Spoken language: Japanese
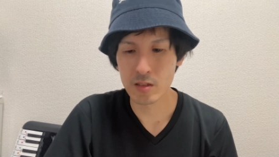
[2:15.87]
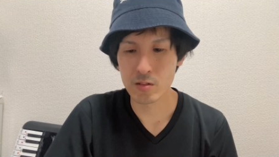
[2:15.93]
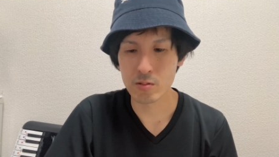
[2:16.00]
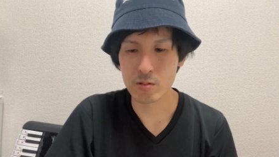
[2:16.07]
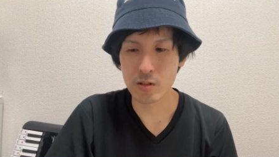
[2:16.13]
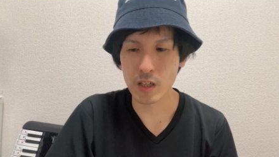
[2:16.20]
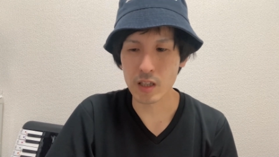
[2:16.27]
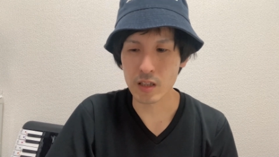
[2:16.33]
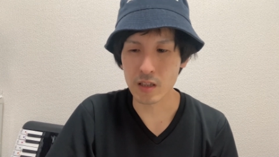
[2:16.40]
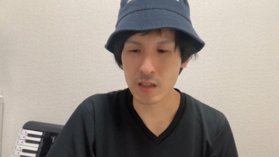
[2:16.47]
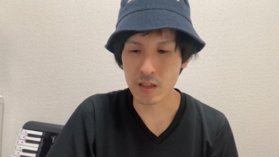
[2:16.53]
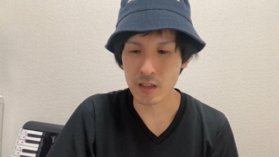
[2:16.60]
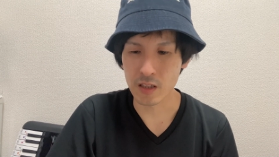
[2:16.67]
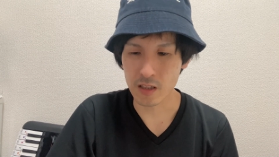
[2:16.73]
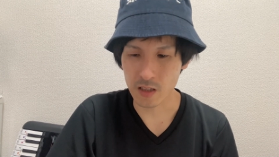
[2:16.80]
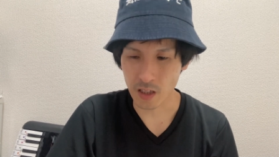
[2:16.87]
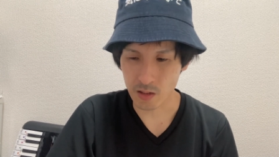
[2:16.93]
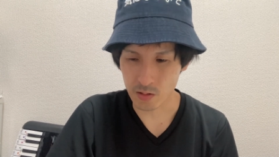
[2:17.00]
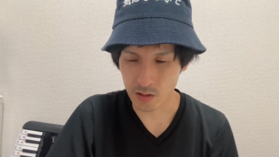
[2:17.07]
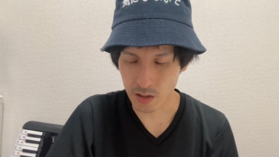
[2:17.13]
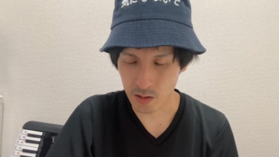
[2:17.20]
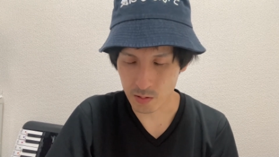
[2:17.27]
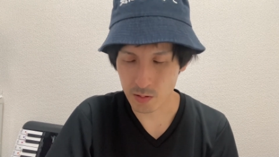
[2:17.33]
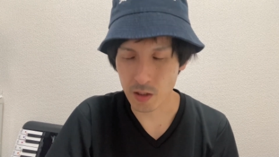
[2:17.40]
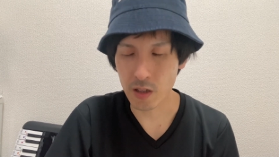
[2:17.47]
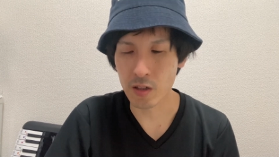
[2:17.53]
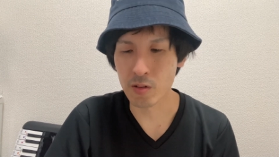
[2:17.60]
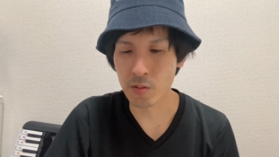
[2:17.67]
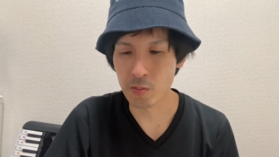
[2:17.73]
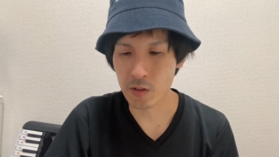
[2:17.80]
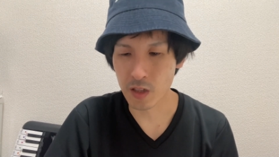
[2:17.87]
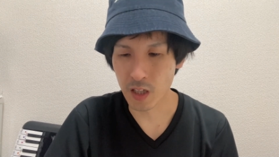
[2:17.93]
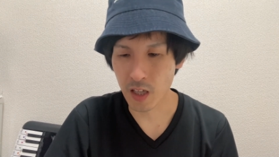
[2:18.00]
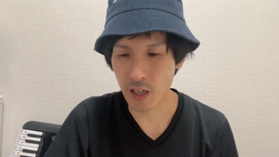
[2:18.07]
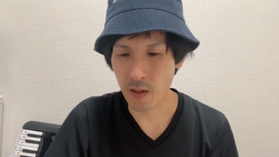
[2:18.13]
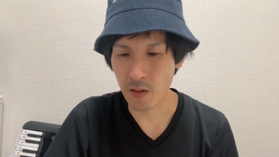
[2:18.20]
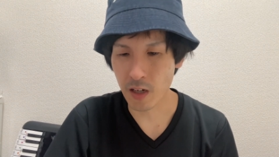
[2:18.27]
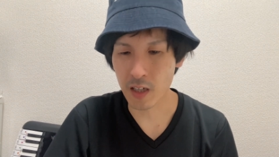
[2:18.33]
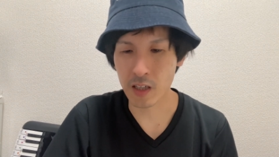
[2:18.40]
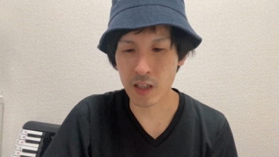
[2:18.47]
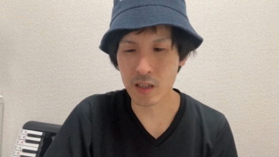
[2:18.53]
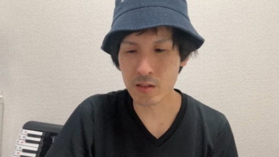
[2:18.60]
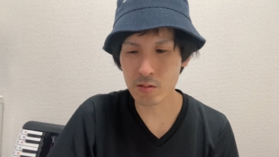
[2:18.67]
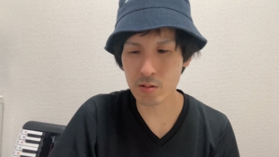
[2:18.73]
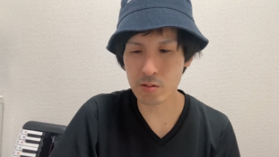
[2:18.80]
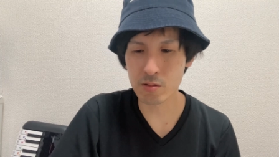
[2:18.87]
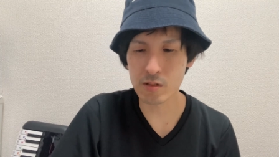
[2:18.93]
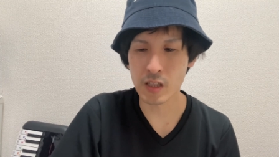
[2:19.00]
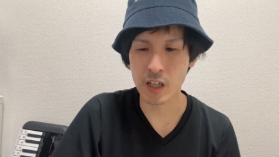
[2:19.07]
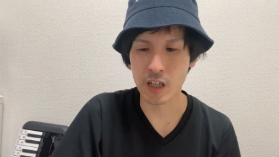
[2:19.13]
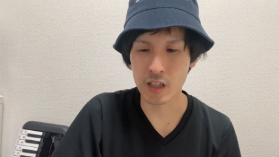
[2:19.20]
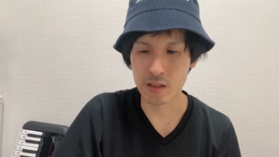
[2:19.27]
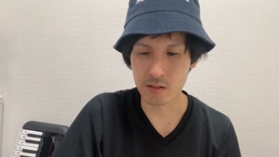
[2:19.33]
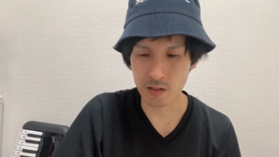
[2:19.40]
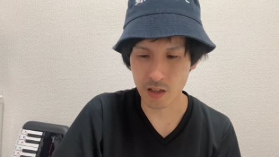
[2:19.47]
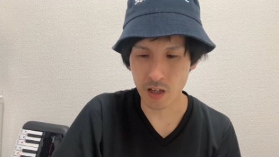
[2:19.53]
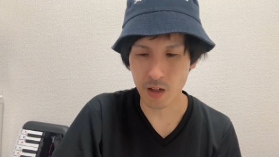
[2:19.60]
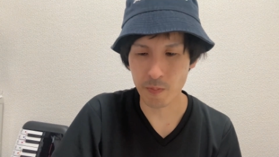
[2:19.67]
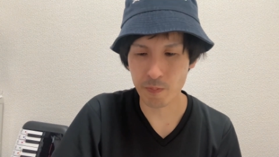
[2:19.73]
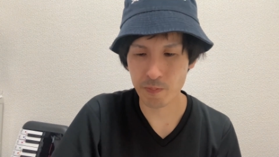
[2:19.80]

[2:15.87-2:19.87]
使ってたんですけれどもね。あれ現像するじゃないですか。